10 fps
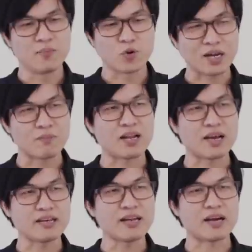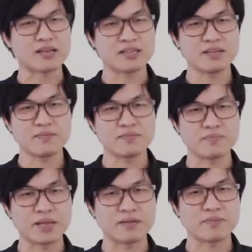โปรแกรมหลายๆอย่างเช่น
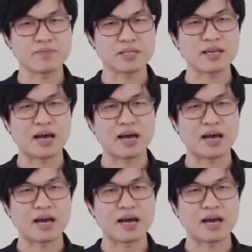เป็นภา